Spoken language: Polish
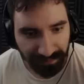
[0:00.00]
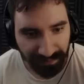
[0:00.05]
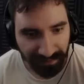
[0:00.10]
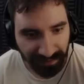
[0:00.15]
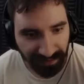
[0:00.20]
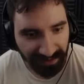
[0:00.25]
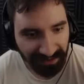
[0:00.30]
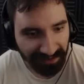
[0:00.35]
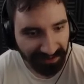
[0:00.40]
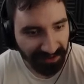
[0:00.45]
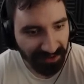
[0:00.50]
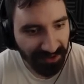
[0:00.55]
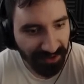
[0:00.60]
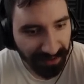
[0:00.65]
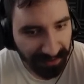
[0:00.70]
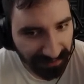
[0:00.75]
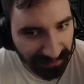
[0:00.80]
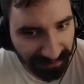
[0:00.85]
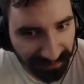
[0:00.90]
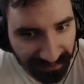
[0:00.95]
Ale
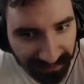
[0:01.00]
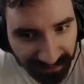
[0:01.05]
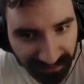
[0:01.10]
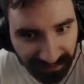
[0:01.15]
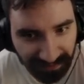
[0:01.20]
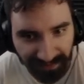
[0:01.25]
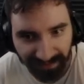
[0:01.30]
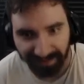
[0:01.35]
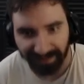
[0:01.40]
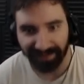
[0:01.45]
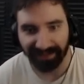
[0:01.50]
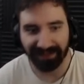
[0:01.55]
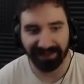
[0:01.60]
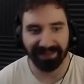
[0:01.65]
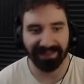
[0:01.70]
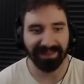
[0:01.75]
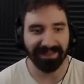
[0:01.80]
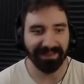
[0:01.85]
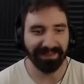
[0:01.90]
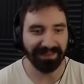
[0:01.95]
idzie.
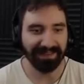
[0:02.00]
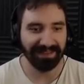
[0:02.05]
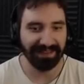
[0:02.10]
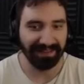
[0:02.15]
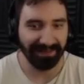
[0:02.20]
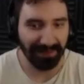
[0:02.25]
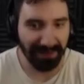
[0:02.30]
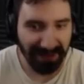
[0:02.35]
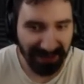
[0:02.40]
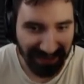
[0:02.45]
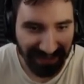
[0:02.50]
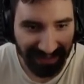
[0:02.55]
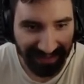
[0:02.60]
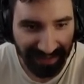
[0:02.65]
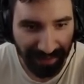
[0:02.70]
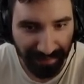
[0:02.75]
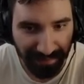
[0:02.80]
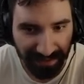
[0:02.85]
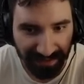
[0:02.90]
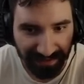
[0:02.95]
Co za... Przecież ja
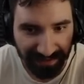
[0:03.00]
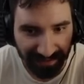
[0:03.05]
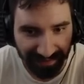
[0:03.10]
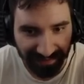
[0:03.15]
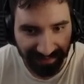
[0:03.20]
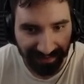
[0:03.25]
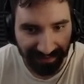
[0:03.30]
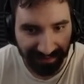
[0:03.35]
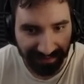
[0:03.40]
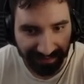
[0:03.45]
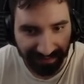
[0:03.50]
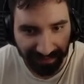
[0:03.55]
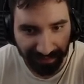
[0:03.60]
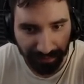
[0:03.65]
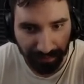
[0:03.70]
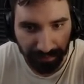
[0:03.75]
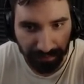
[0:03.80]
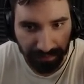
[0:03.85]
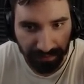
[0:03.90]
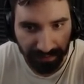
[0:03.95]
tam idę, co on
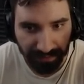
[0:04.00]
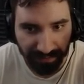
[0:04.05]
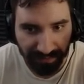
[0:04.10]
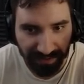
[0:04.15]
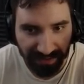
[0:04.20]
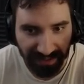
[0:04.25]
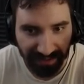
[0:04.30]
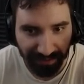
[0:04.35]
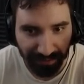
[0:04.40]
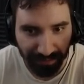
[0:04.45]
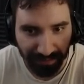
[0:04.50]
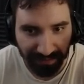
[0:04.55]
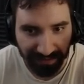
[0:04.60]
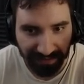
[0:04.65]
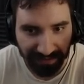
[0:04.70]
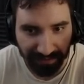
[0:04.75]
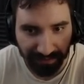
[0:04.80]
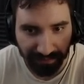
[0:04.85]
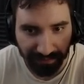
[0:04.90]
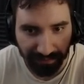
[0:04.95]
robi? Czy ja tu idę?